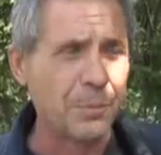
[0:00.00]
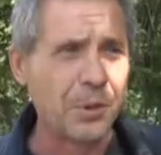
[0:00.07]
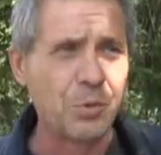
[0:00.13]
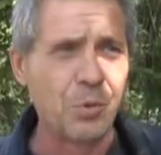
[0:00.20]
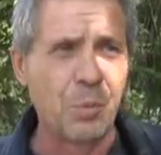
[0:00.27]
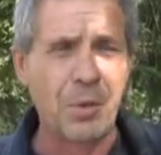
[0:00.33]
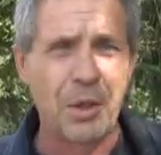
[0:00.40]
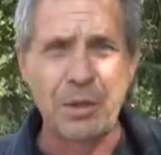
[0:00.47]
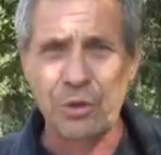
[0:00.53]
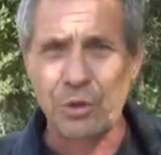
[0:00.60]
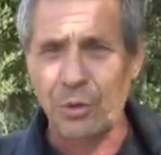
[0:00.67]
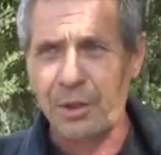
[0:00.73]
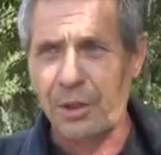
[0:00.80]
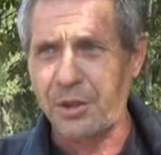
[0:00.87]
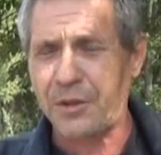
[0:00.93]
Мы думали,
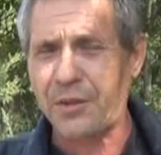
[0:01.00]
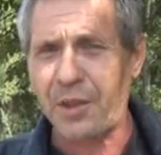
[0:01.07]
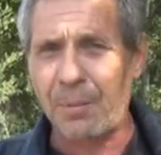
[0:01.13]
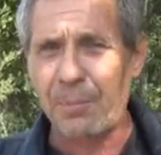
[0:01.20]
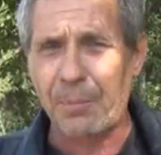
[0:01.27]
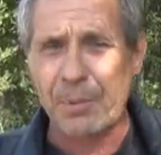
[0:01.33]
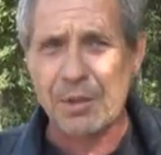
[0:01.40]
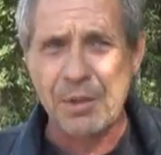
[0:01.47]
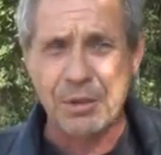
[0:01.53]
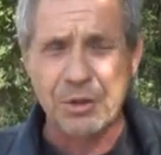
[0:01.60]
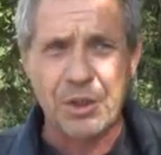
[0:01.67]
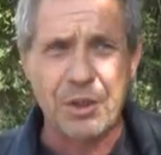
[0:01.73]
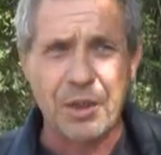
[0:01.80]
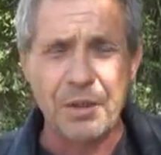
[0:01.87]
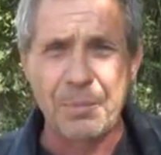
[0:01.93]
что так же само
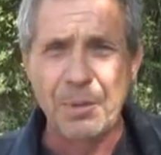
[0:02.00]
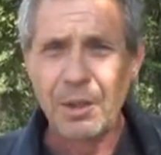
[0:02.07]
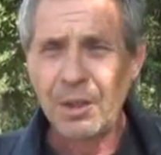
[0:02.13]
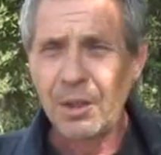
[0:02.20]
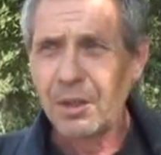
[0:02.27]
продолжаем